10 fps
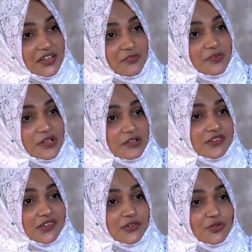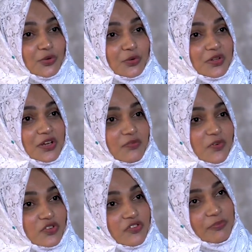ये व्हील चेयर जो होती हैं
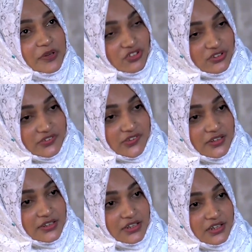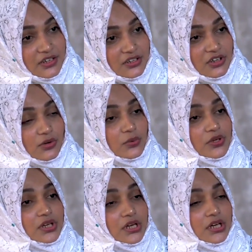वो सिर्फ पेशेंट्स के लिए हैं या
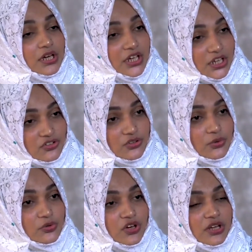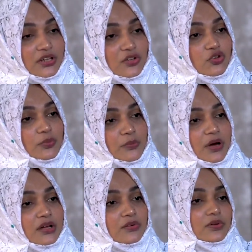कोई एजड हो जाते हैं जो
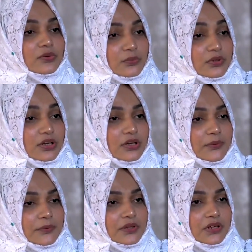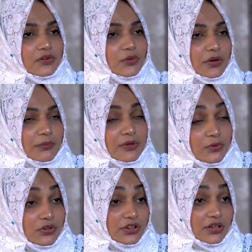बीमार होते हैं उनके लिए होती हैं तो मैं
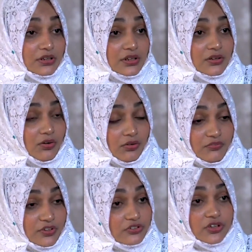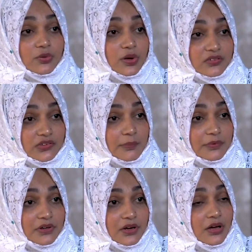बिल्कुल यंग थी और व्हील को एक्सेप्ट
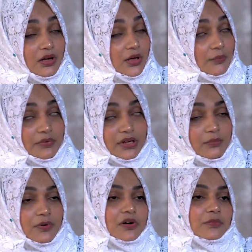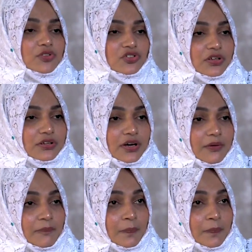करना मेरे लिए बहुत मुश्किल था